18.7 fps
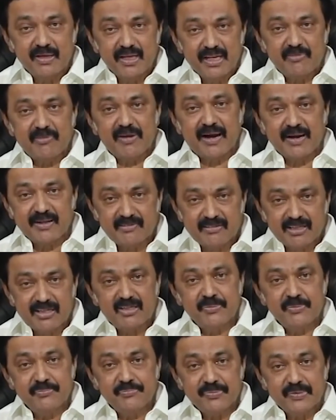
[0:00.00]
இவை
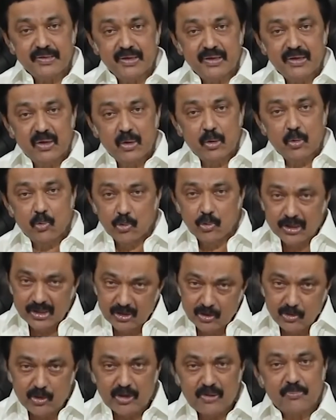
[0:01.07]
அனைத்தையும்
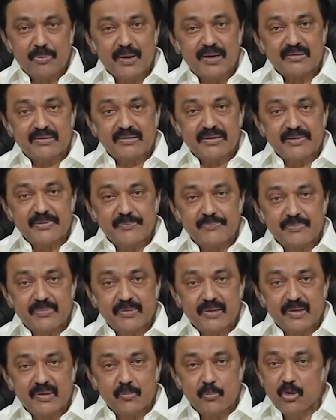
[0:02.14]
உடனுக்குடன் பார்த்து
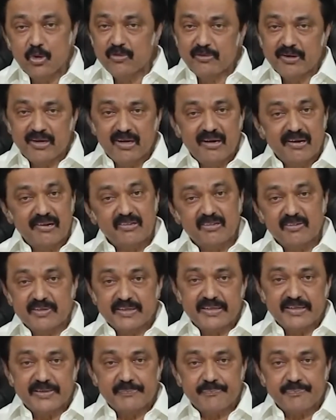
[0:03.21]
முடிவுகள்
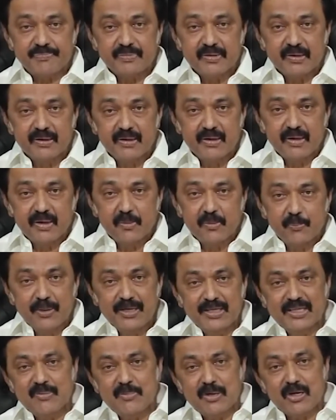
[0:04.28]
எடுத்துவிட்டேன்
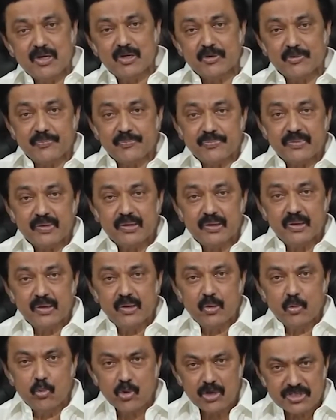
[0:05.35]
மீதம் இருக்கும்
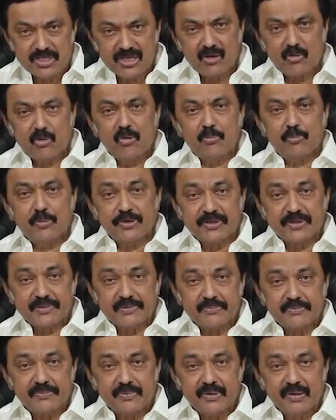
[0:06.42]
ஒரு சில கோப்புகள்
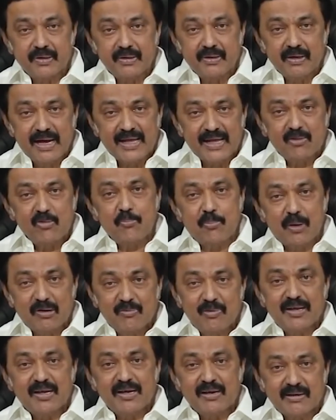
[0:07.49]
அதுவும்
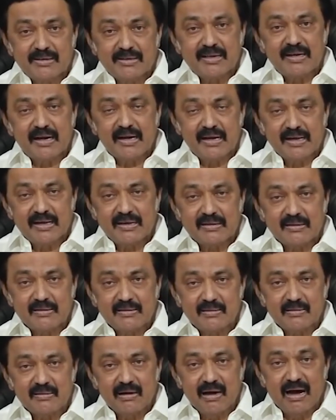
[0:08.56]
பல்வேறு கட்டங்களில்
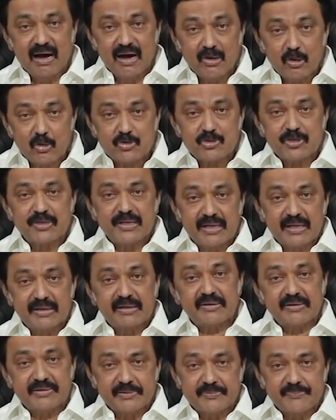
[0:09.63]
ஆலோசனையில்
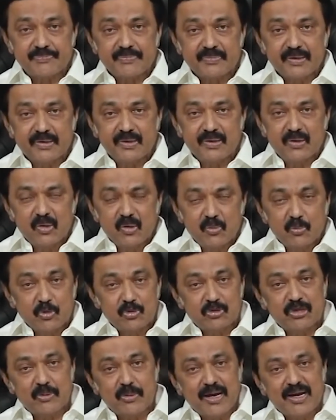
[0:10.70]
இருக்குது
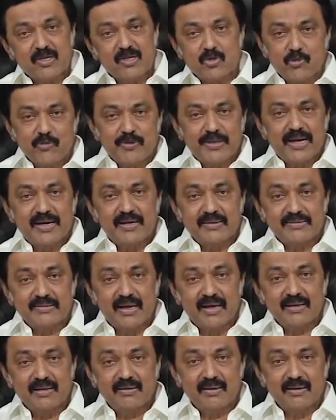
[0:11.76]
மொத்தமாக சொல்வதாக
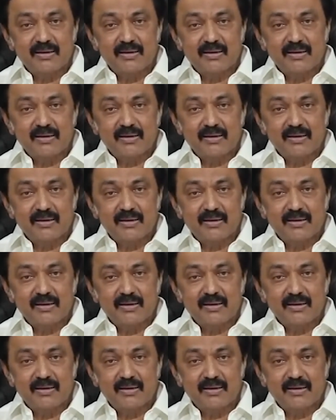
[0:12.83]
இருந்தால்